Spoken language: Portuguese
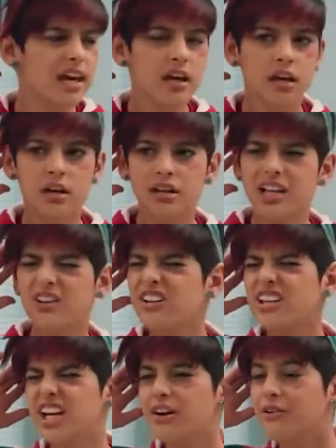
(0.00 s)
Quê?
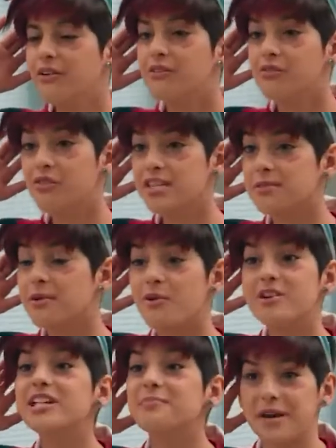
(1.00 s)
Claro que não. Vou fazer
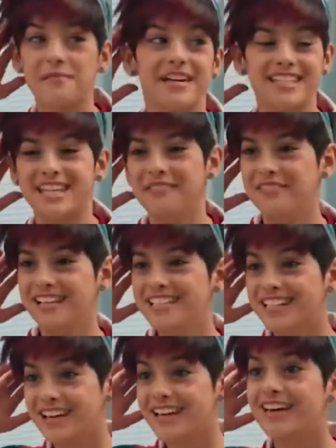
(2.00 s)
uma coisa bem mais
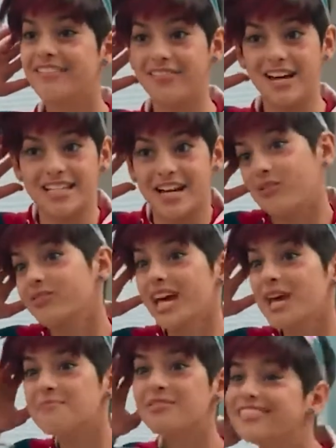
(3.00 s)
simples. Viajar no
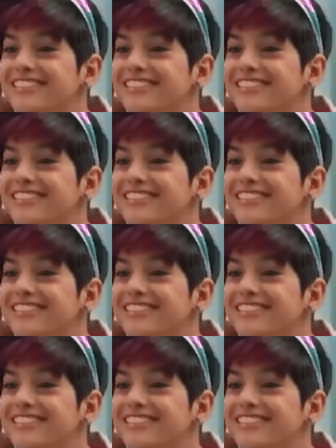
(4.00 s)
tempo.